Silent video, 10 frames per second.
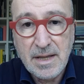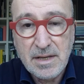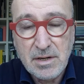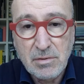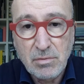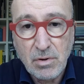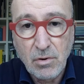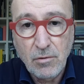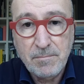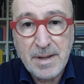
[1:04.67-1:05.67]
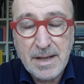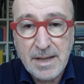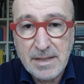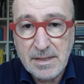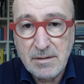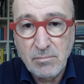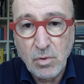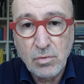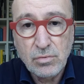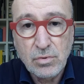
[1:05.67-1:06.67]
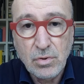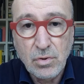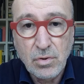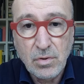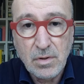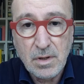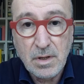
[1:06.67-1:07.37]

in Europa e nel mondo